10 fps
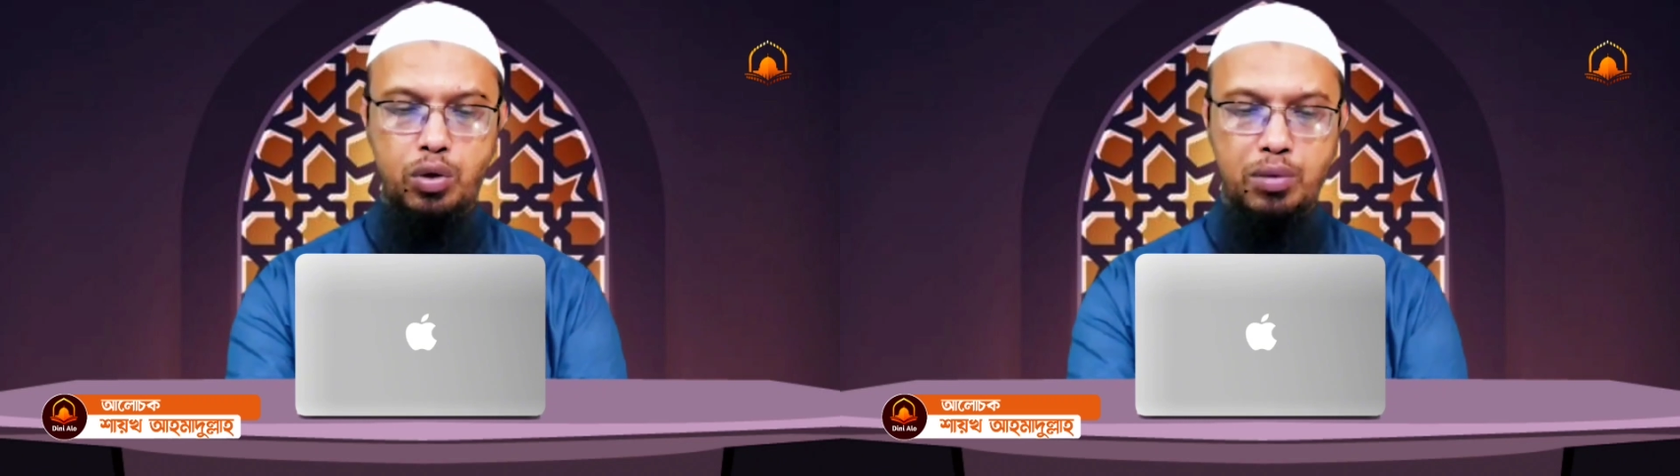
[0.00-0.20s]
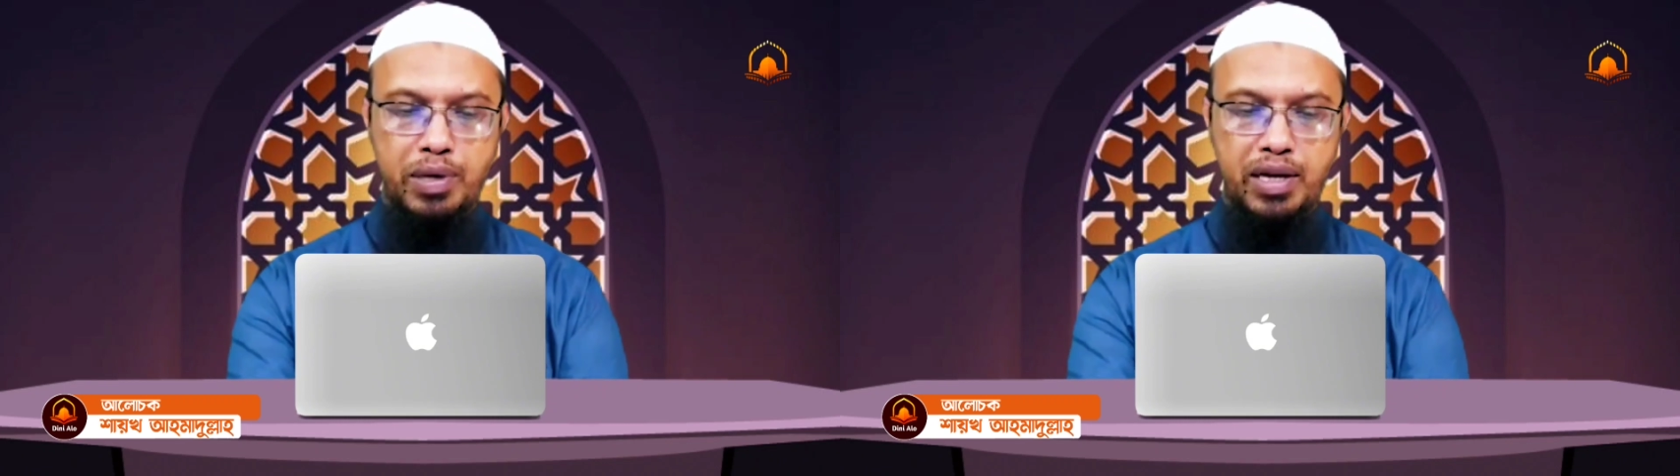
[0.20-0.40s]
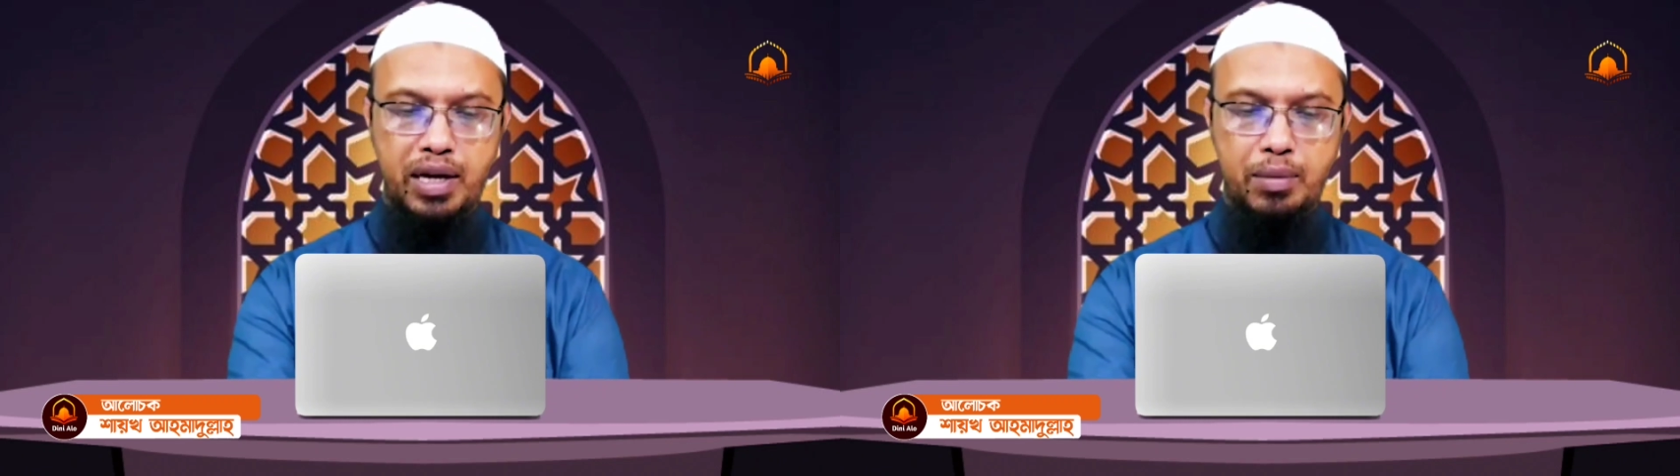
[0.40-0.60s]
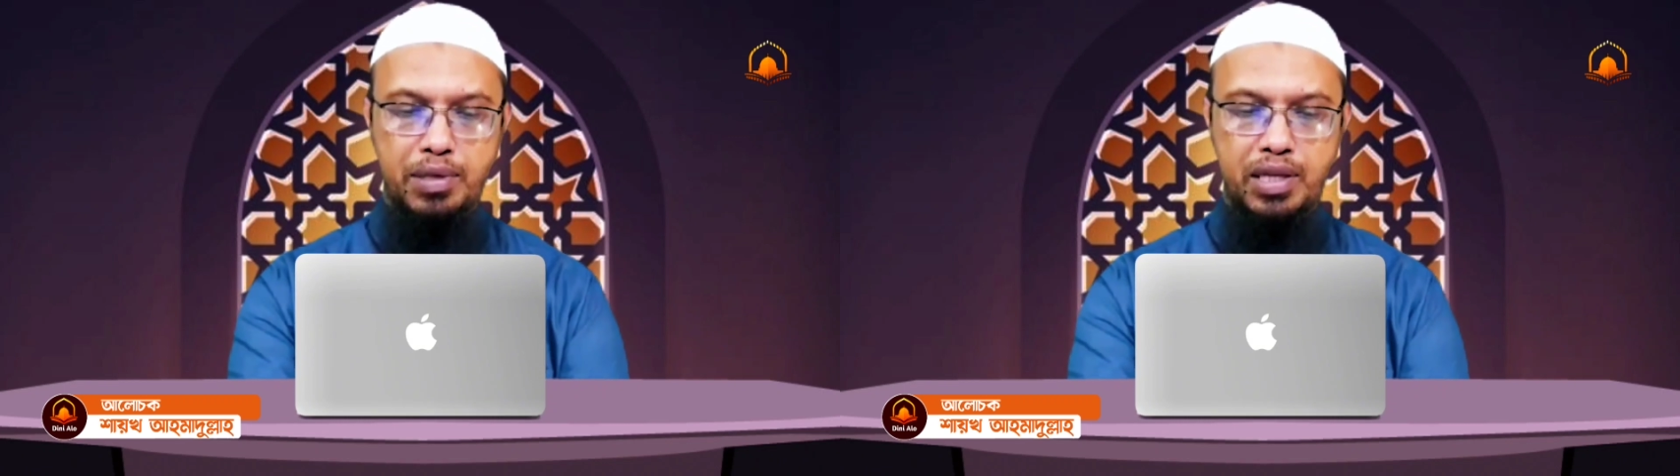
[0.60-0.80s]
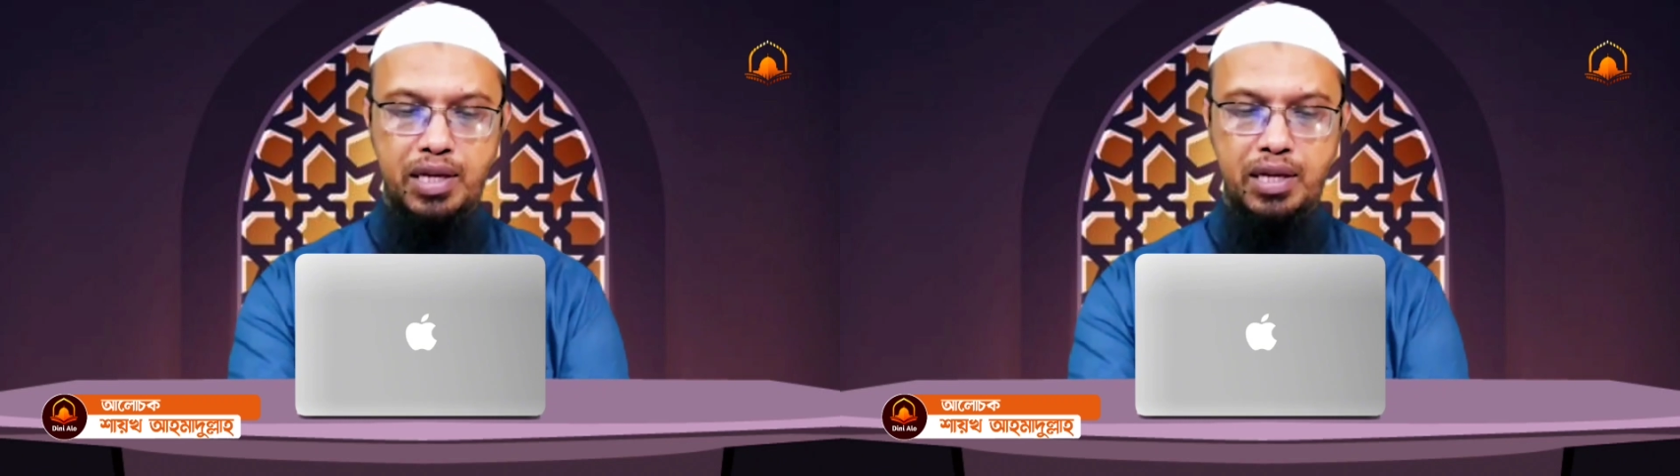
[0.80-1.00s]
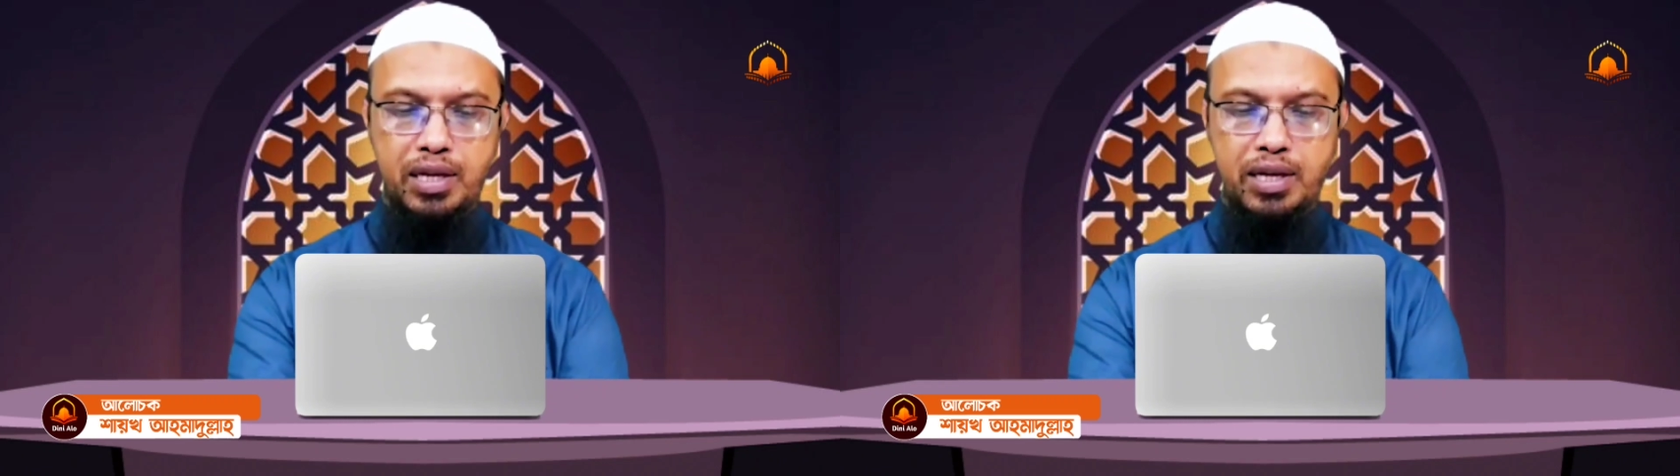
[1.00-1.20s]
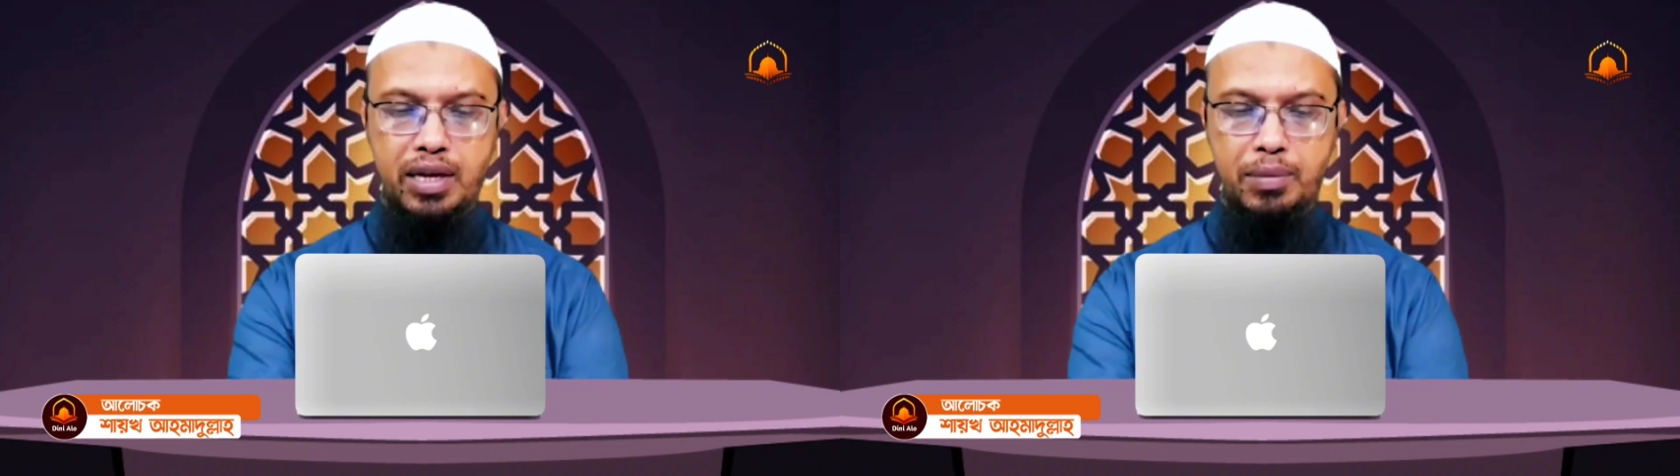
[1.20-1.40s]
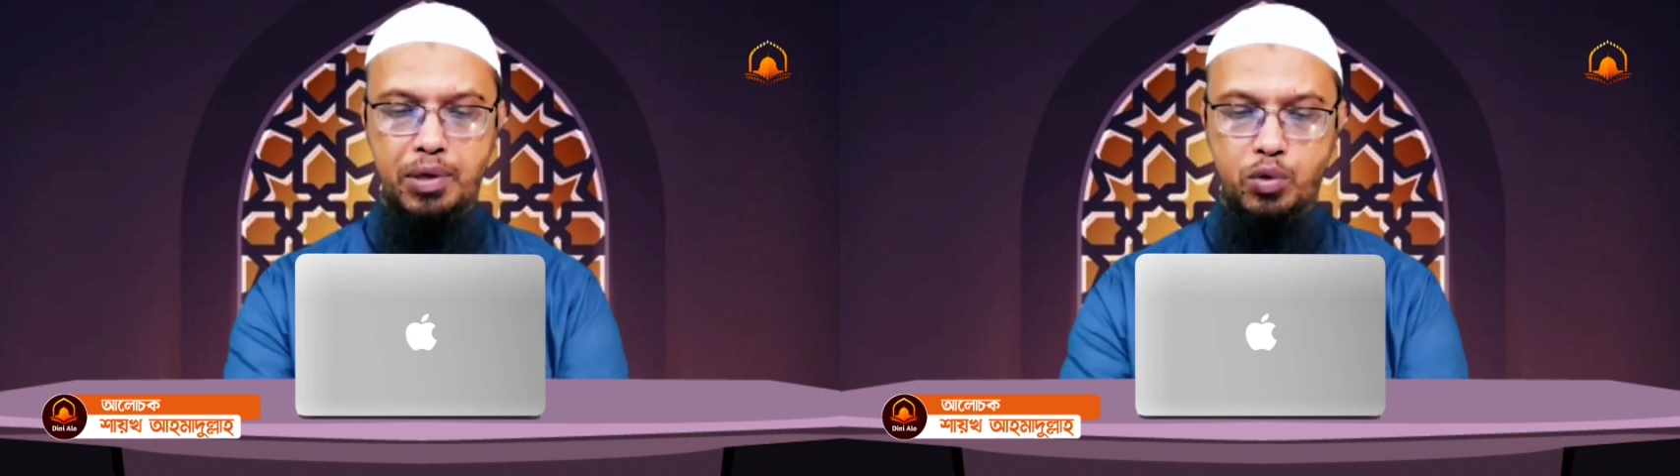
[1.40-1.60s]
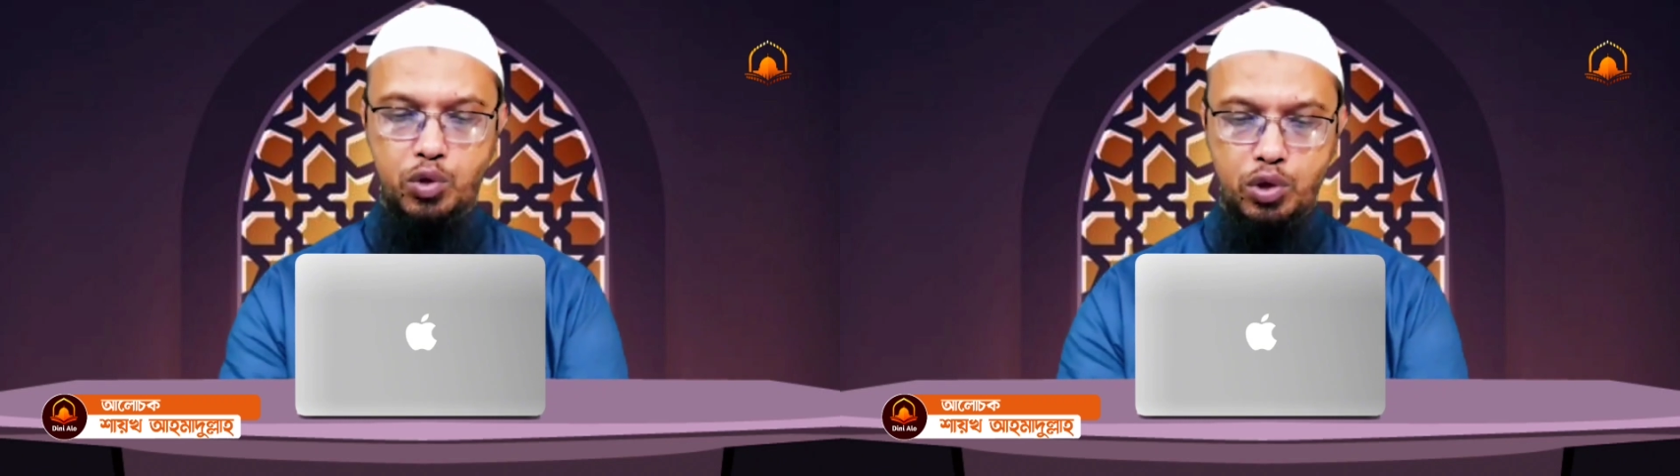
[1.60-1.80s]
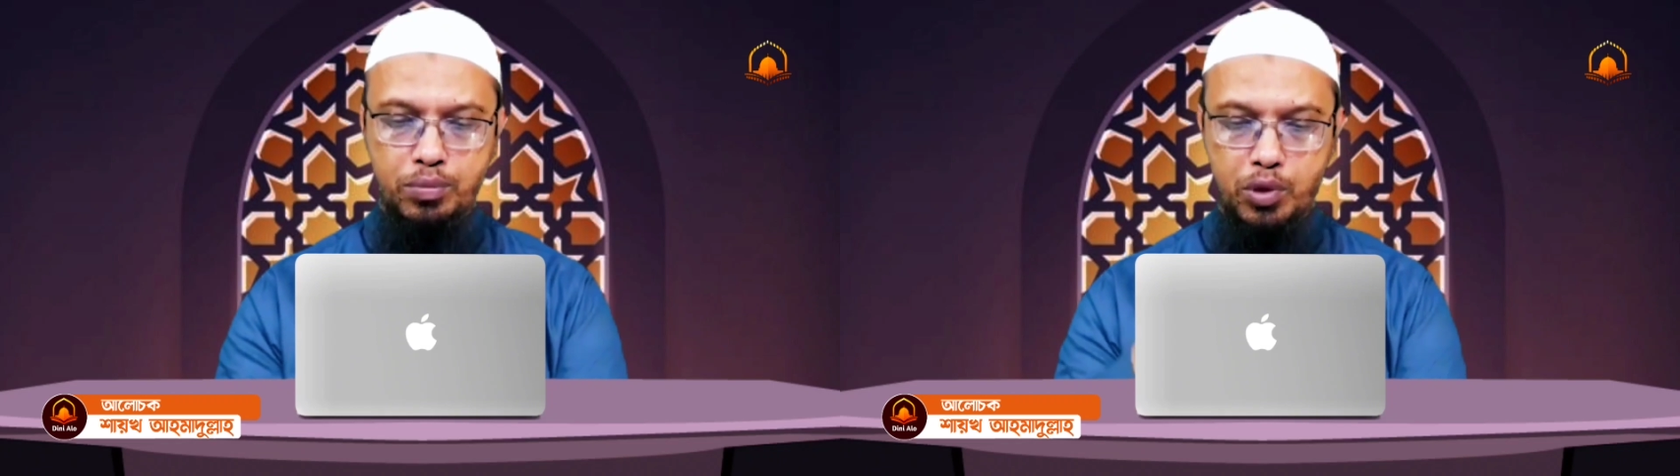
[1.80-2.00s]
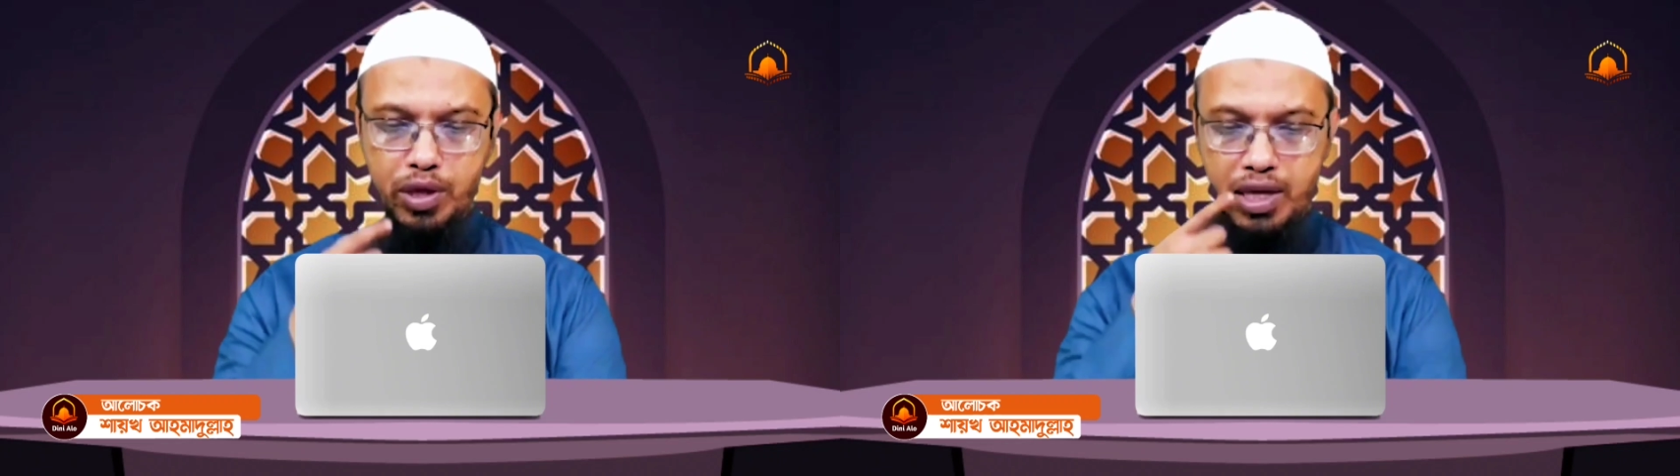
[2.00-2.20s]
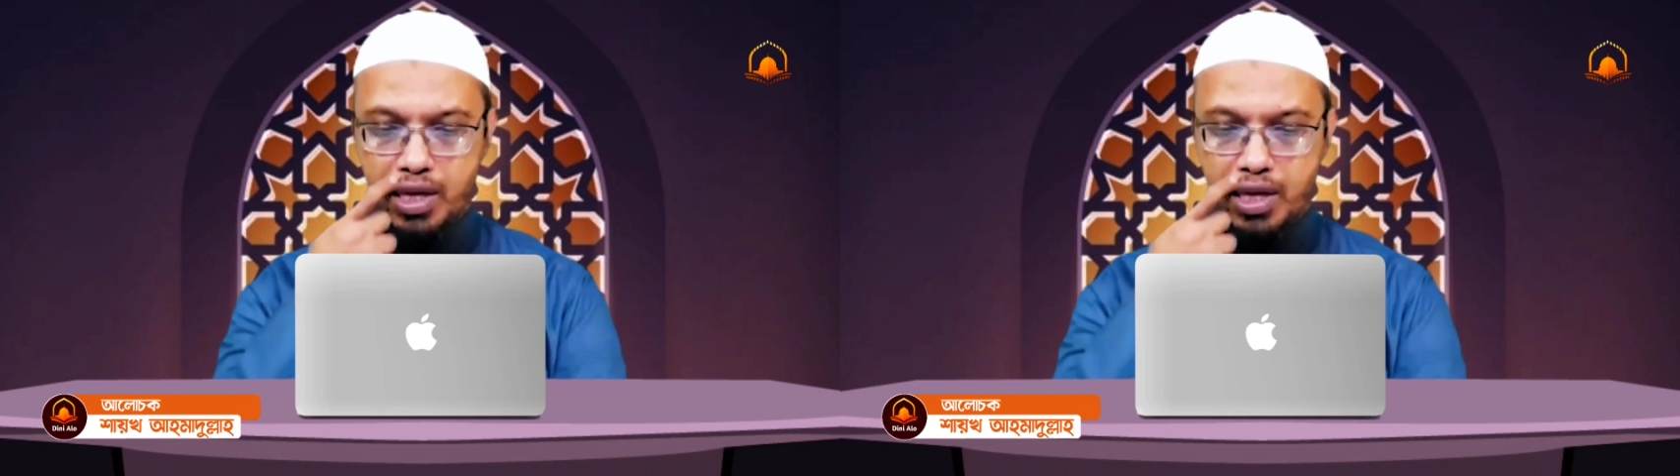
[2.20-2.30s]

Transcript: হুলিমান হামিদা নামে কোনো শব্দ